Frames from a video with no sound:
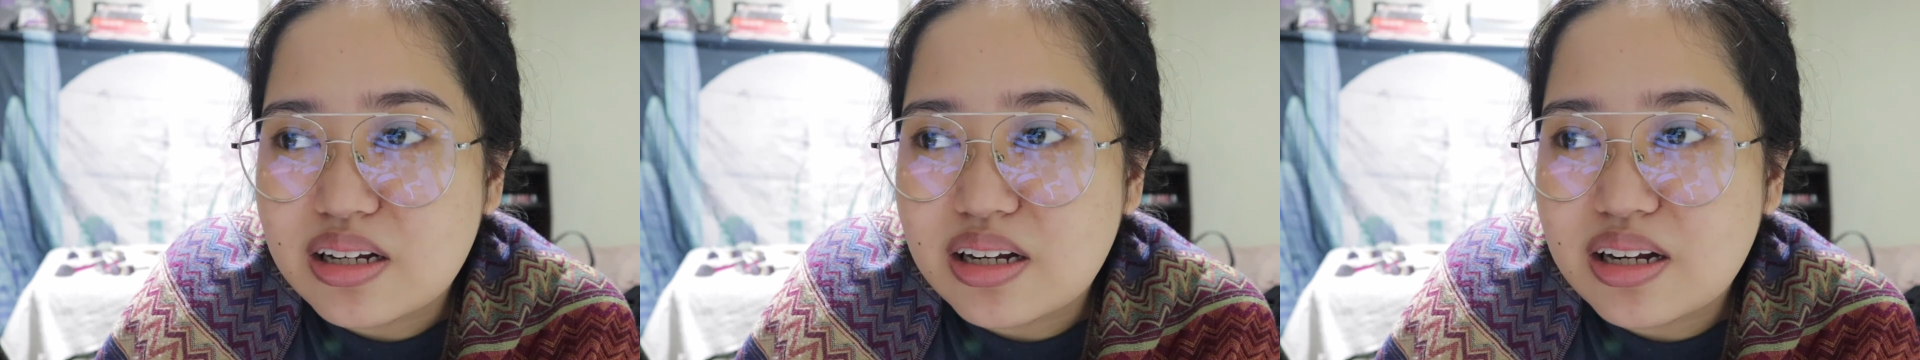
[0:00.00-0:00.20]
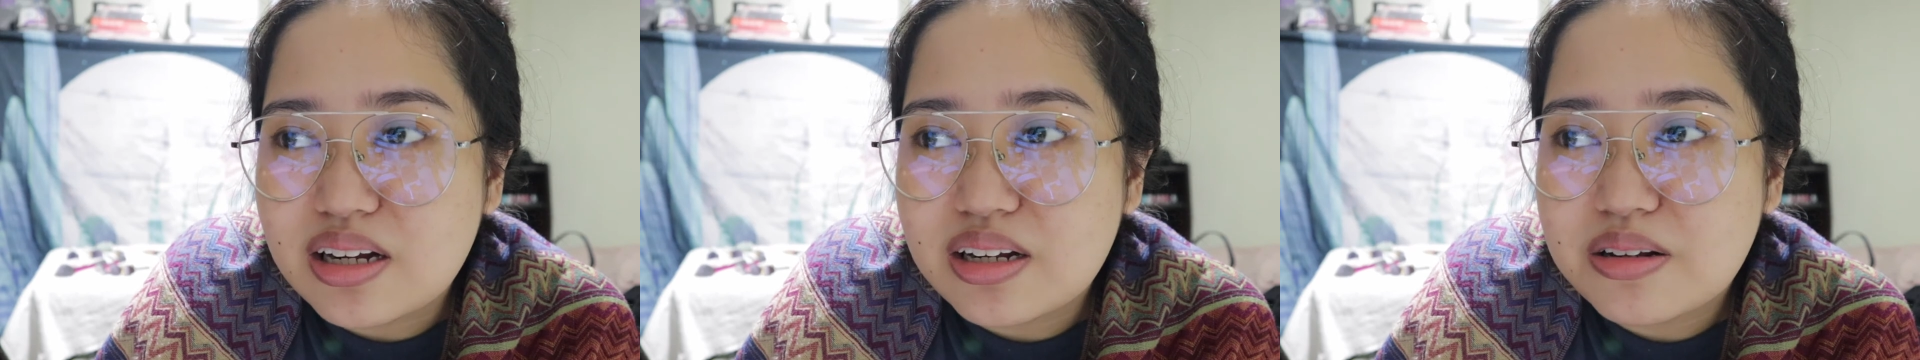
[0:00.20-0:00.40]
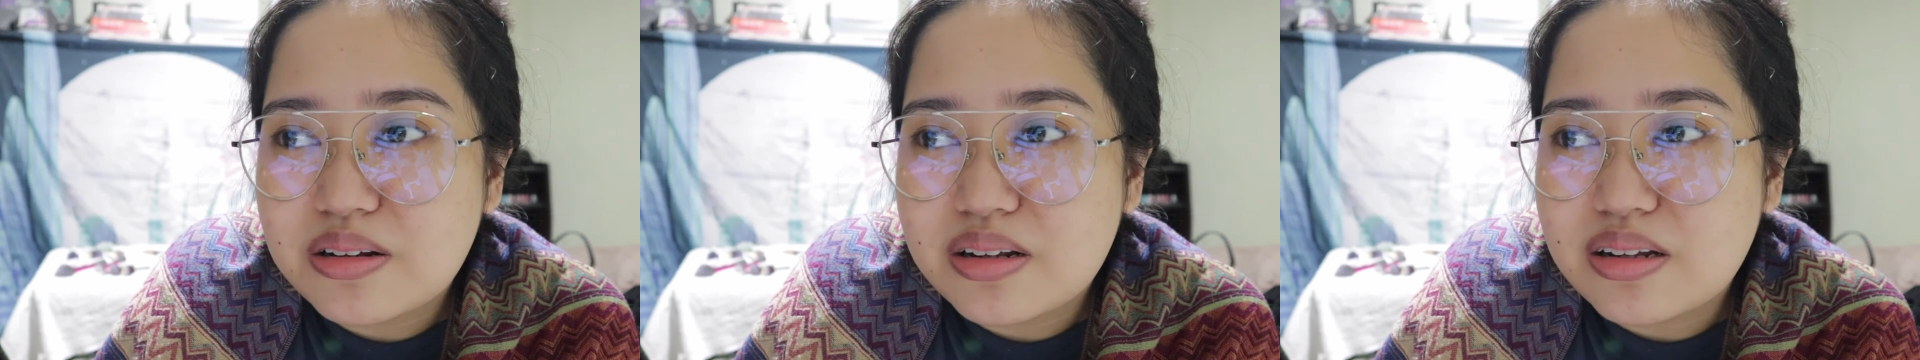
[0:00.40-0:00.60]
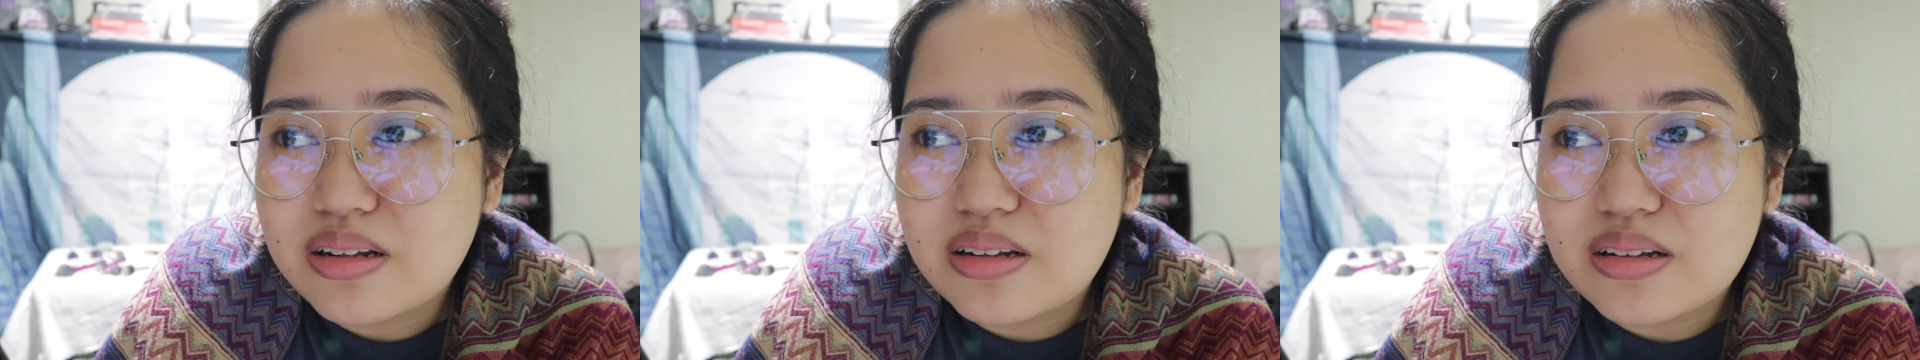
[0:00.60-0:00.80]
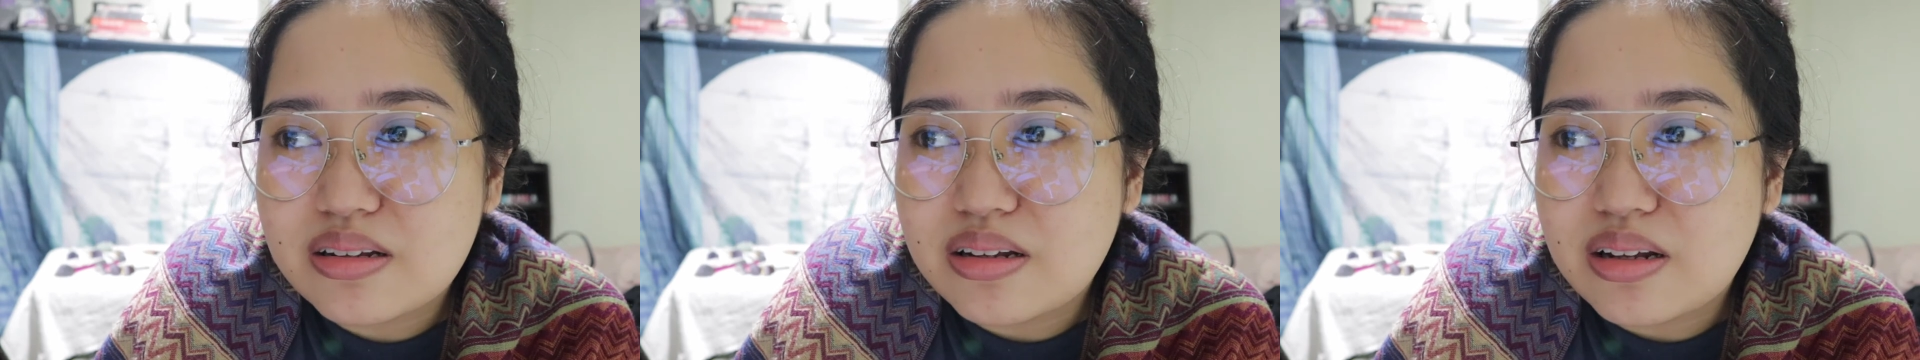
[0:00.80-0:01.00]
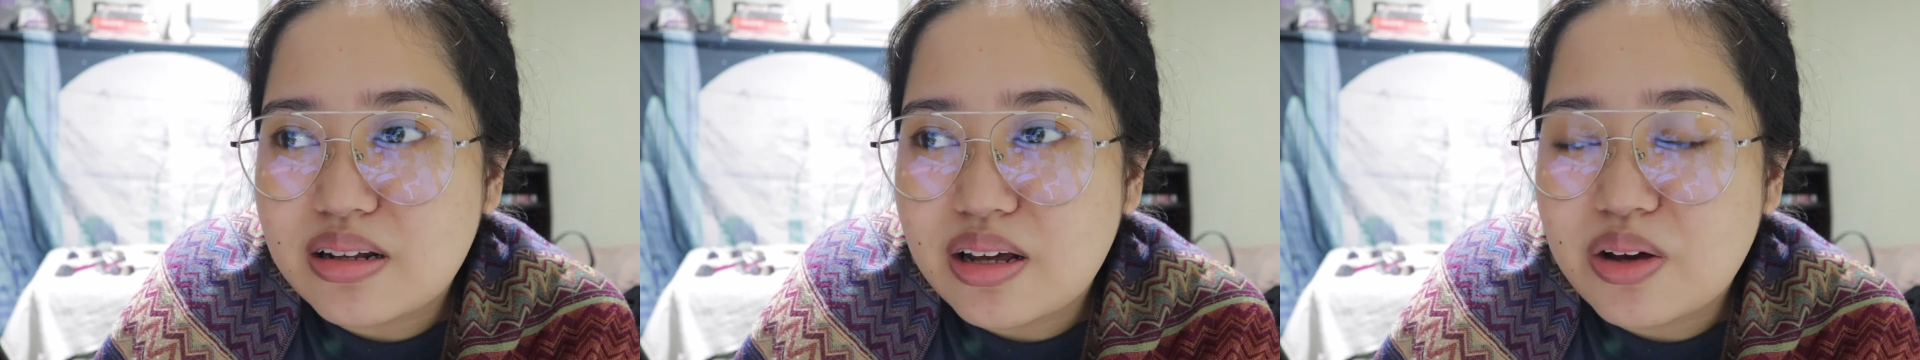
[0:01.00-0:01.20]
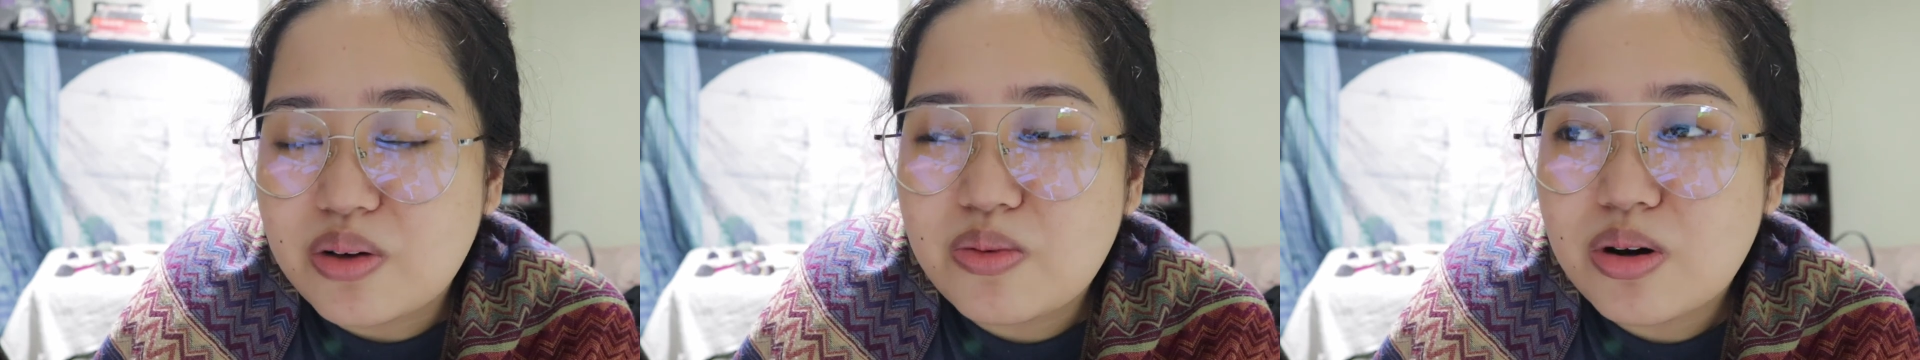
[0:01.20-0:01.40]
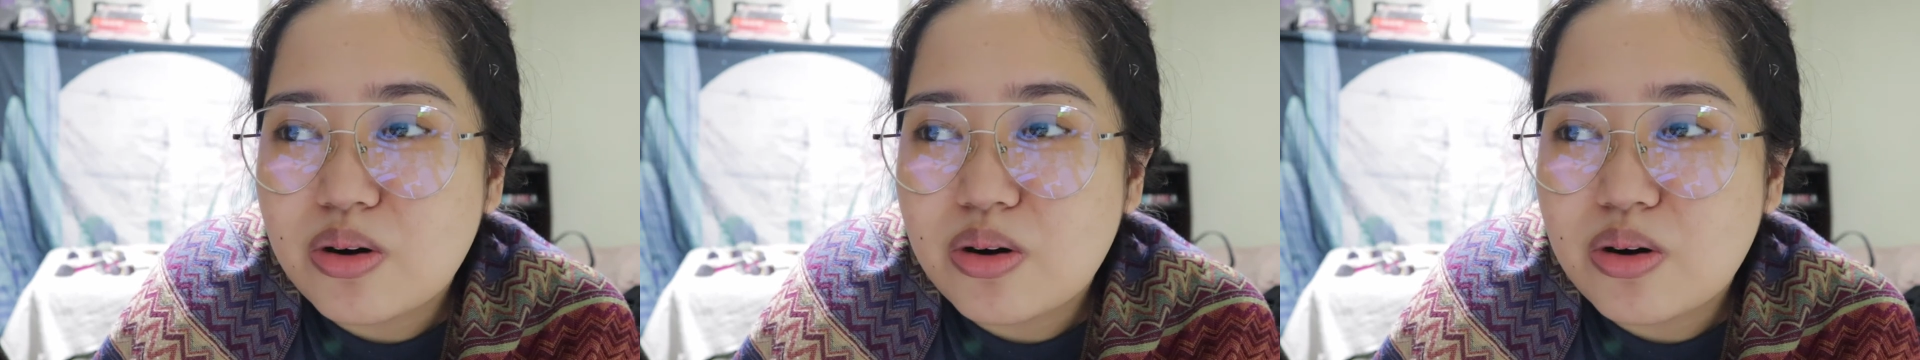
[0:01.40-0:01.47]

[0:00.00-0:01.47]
E ewan